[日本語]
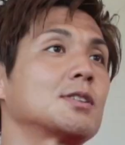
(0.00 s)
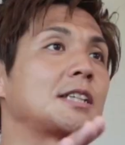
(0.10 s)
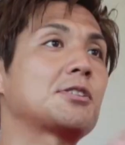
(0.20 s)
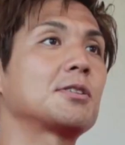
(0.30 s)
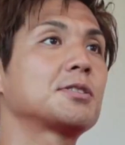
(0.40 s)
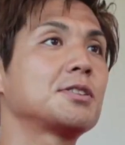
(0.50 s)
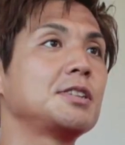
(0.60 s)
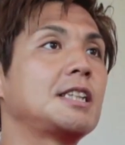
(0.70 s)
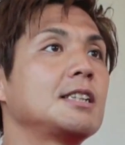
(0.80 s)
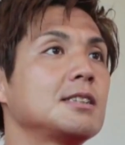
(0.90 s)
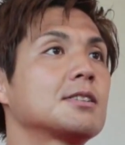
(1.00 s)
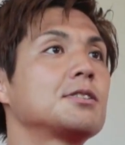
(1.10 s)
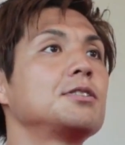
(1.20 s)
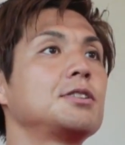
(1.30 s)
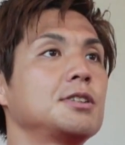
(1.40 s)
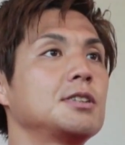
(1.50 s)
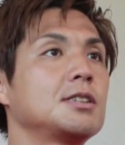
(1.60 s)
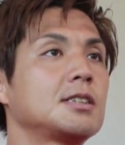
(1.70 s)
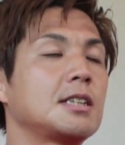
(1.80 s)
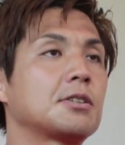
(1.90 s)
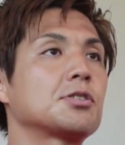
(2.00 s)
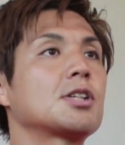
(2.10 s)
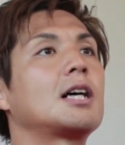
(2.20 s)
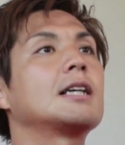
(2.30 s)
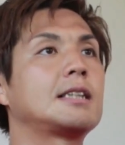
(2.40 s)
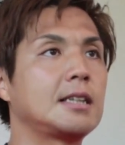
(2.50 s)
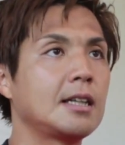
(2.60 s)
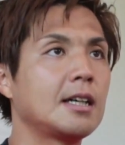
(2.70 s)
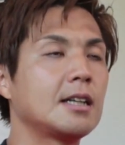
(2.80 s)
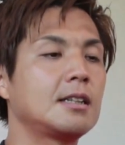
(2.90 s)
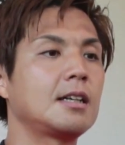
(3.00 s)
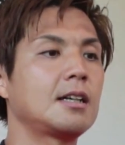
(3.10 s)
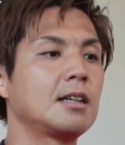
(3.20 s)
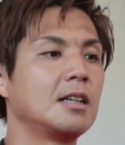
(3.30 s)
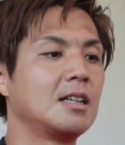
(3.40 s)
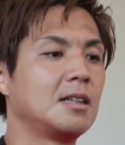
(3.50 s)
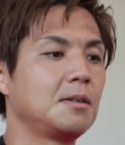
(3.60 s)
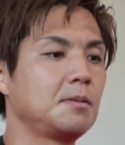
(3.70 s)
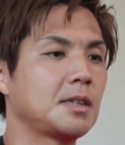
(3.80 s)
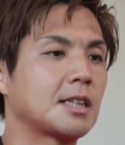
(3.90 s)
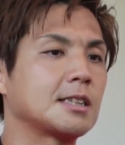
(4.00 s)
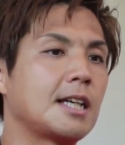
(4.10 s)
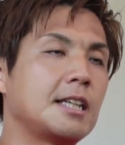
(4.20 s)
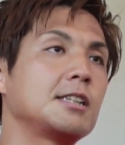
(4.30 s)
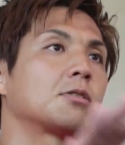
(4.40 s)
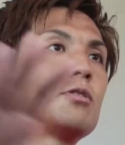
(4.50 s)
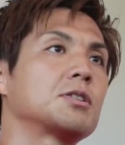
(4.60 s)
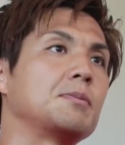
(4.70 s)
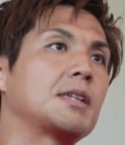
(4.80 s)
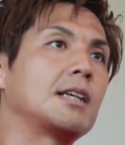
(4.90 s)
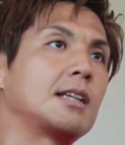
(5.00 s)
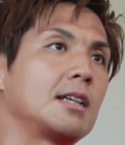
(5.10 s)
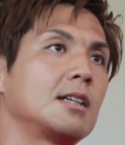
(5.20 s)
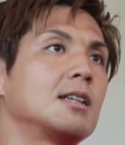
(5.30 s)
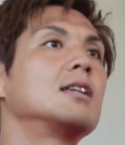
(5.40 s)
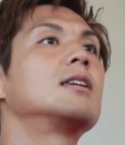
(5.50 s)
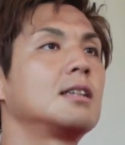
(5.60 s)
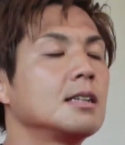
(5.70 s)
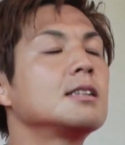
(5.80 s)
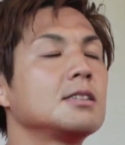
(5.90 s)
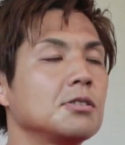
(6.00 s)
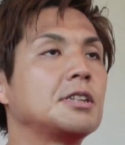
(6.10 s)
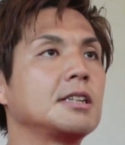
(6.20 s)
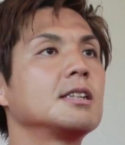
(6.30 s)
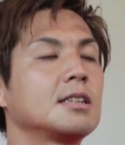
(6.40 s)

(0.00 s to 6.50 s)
最初は普通にスクール生として入って、で、なんかエリートコースみたいなのに